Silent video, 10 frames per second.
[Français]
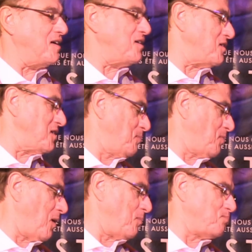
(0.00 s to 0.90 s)
Alors il
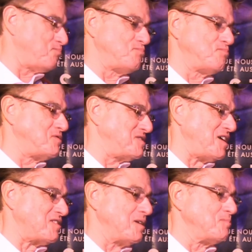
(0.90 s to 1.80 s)
prend
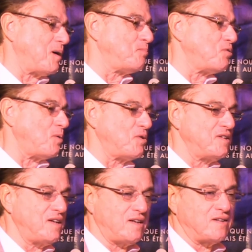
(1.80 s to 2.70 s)
certainement pour
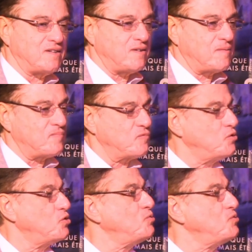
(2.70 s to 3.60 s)
modèle
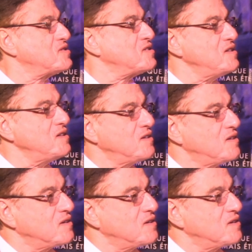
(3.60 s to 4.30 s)
Debussy